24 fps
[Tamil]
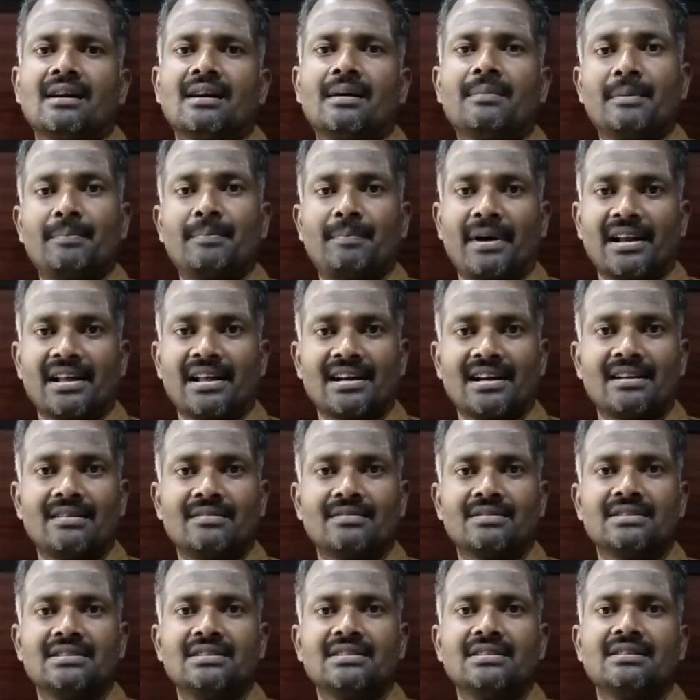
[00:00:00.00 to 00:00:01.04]
எப்படி பழங்களை
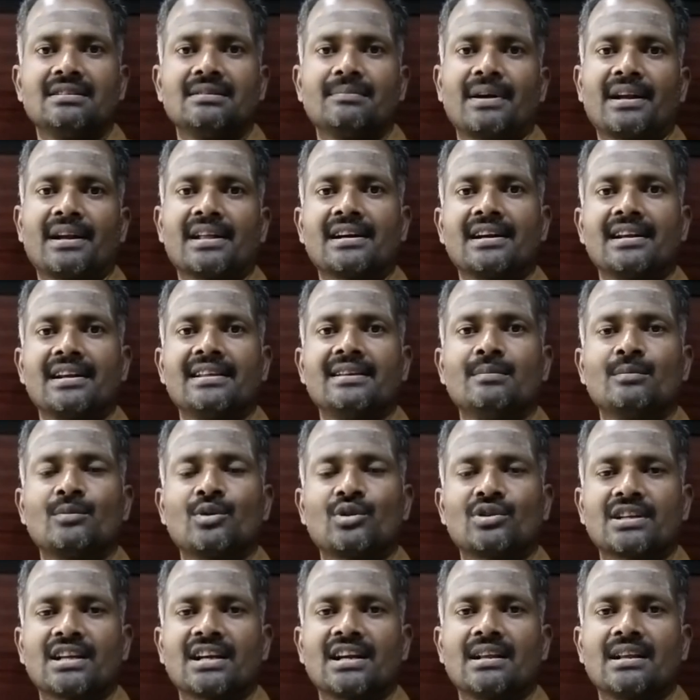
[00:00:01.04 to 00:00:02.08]
வந்து பழங்களையும்
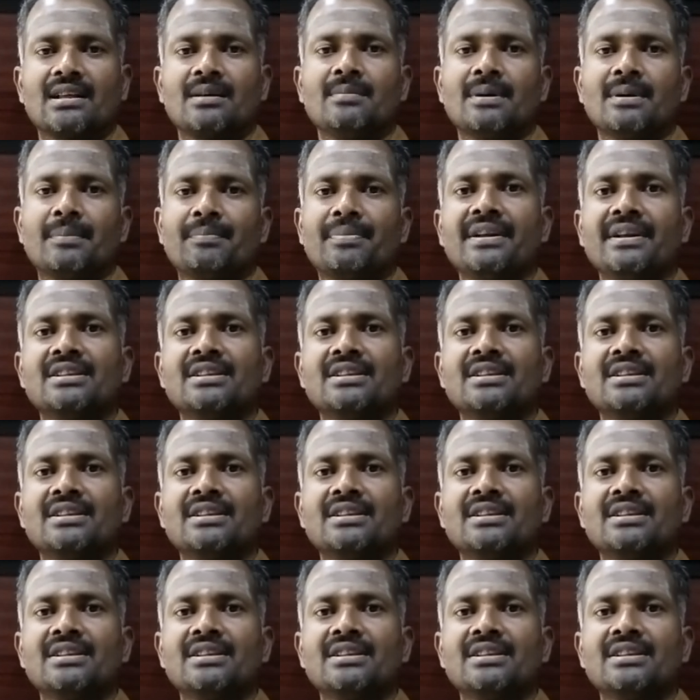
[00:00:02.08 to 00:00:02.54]
கொட்டைகளையும் எப்படி